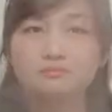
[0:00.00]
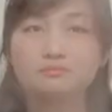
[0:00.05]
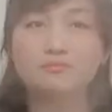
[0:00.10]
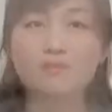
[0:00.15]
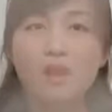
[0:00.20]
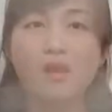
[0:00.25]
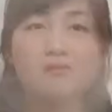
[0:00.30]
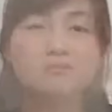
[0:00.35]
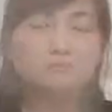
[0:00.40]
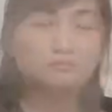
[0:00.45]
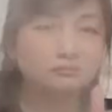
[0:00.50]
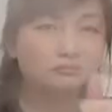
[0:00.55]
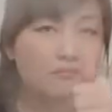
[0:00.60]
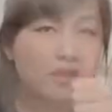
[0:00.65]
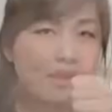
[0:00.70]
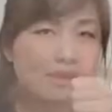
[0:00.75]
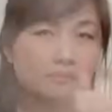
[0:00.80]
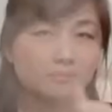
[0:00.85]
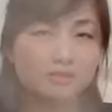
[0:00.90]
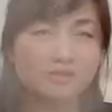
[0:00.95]
ừ,
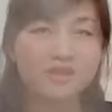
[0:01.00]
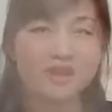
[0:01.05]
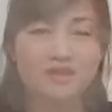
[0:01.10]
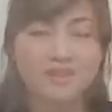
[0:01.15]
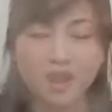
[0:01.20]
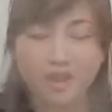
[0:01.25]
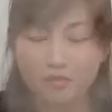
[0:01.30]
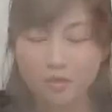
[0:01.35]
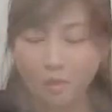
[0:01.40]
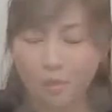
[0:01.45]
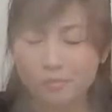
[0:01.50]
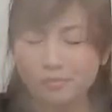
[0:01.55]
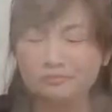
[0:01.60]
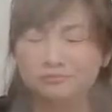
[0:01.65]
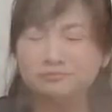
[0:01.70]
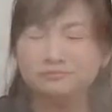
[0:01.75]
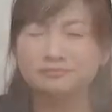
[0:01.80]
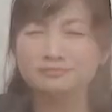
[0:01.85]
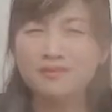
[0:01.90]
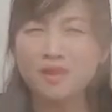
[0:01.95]
ăn miếng da gà ngon
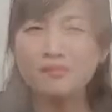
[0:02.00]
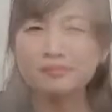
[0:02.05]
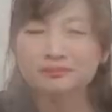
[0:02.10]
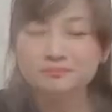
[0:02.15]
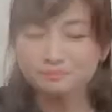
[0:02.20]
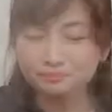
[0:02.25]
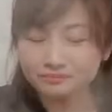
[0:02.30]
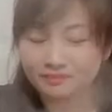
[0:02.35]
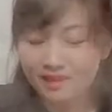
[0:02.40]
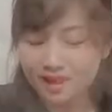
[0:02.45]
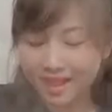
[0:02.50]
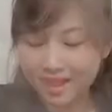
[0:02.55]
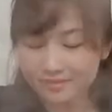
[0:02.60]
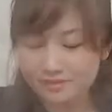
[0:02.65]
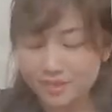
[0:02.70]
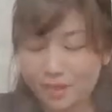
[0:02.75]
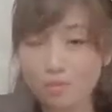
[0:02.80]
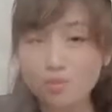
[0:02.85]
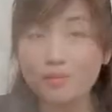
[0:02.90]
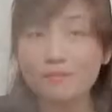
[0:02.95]
ăn
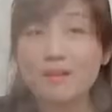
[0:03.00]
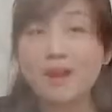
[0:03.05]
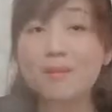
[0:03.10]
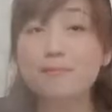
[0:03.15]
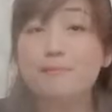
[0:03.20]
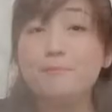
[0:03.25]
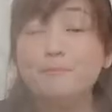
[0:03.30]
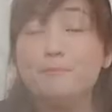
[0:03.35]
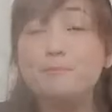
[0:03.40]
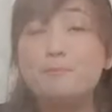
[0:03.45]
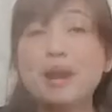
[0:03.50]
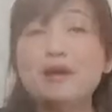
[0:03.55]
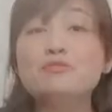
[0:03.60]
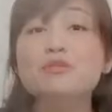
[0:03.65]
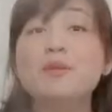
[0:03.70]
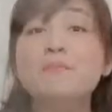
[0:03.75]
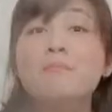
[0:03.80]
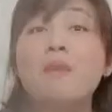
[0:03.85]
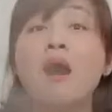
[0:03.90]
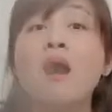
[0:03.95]
nhiều quá má má bị
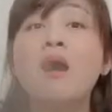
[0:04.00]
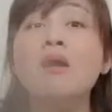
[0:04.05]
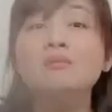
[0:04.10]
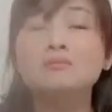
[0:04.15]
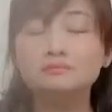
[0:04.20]
mỡ